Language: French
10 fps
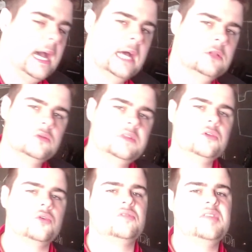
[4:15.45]
A noter
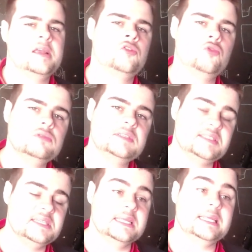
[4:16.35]
que Tech2,
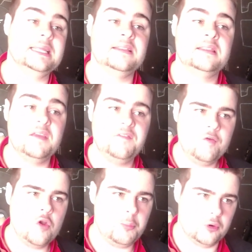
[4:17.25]
s'il
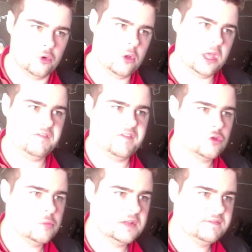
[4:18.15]
développe le F1
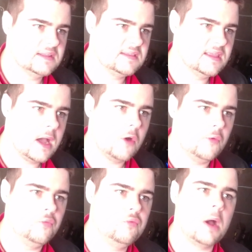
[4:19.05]
2021
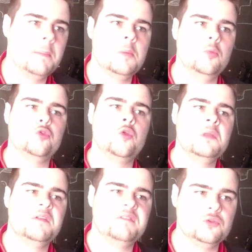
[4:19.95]
ou voire même le
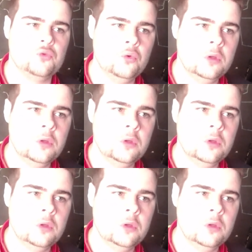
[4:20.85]
2022,